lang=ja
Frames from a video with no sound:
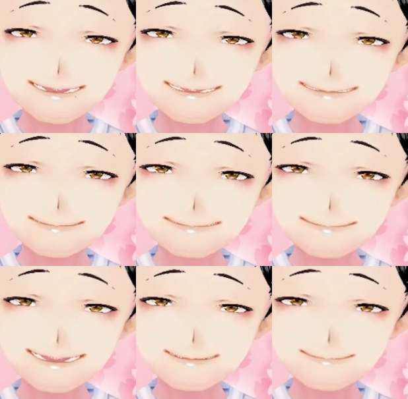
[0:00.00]

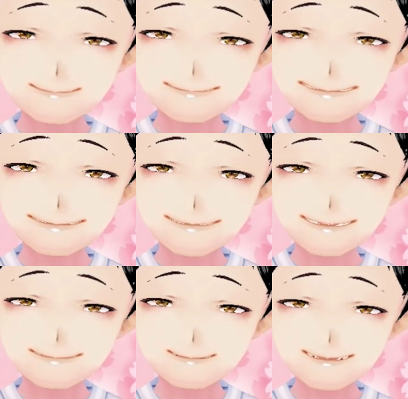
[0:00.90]
ドゥラメンテ産区、
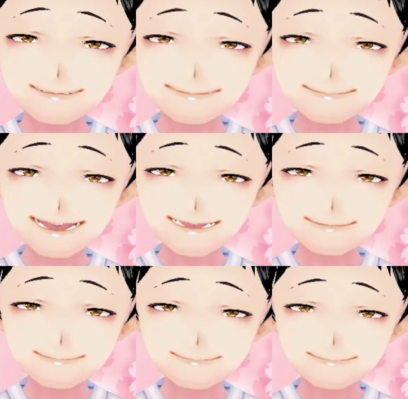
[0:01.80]
203番、
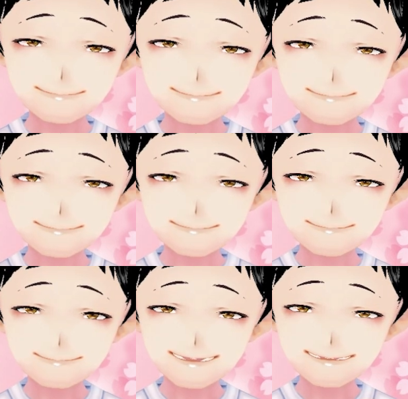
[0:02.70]
アベラーレ、
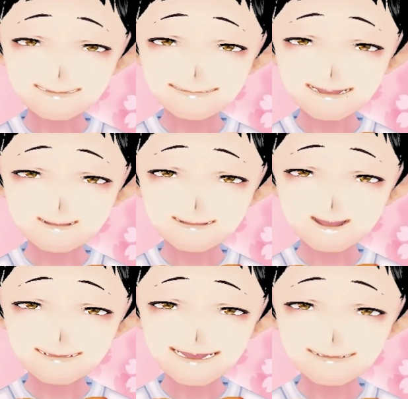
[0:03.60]
祭りだ
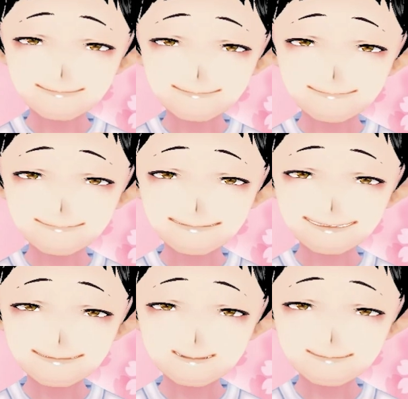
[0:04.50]
ゴッホ産区、
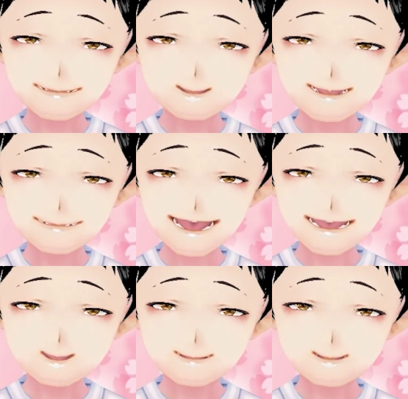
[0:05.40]
204番、
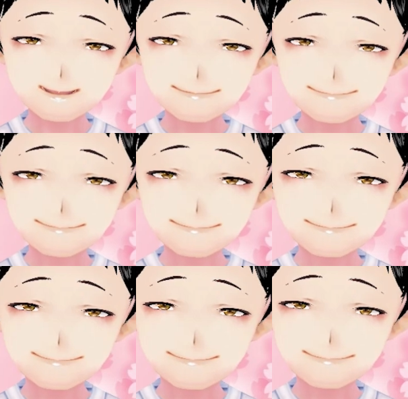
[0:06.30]
技ノ、
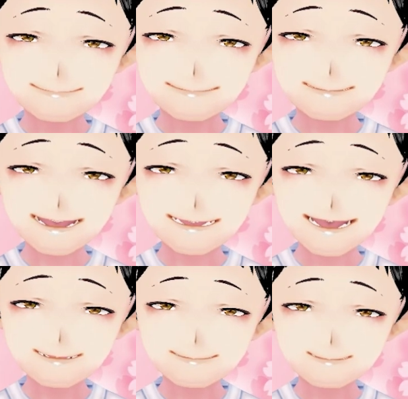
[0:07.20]

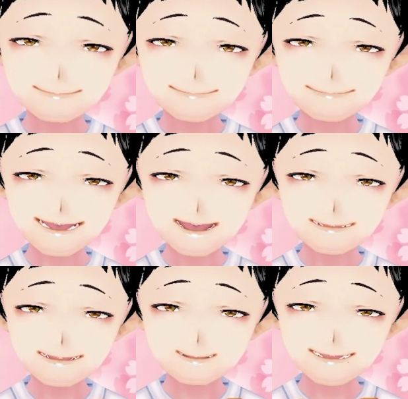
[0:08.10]
絆産区、
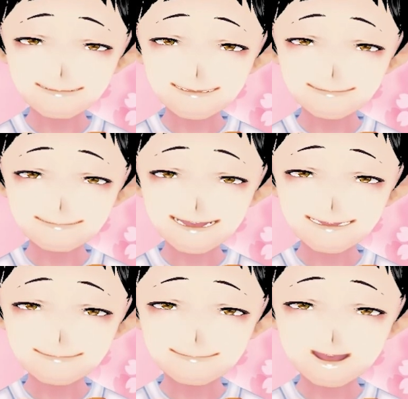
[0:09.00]
3枠6番、
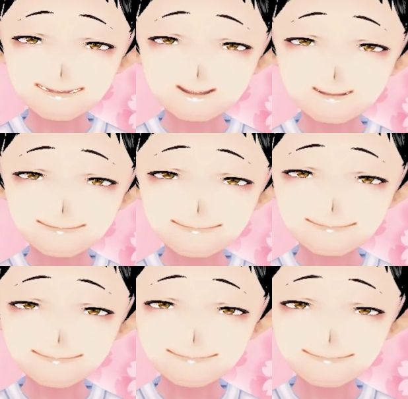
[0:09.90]
バスラット・レオン、
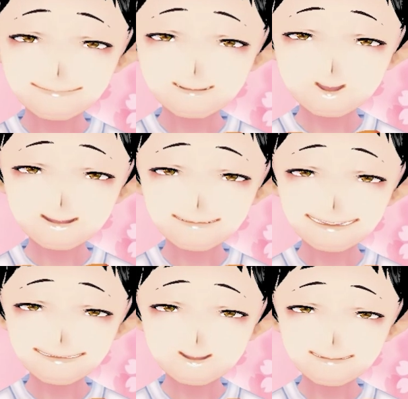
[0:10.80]

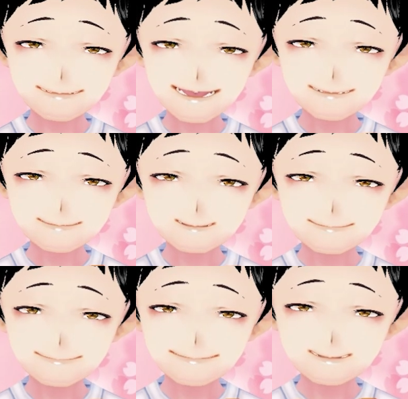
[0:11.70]
オルフェーブル産
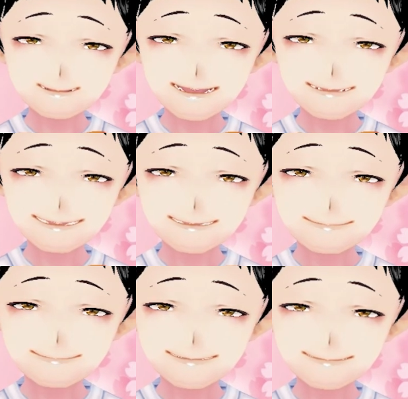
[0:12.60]
区、4枠
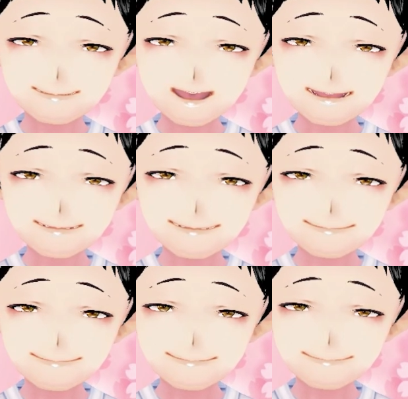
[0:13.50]
7番、里の
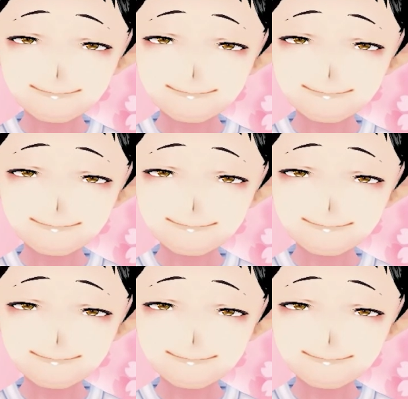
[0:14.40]
ブラー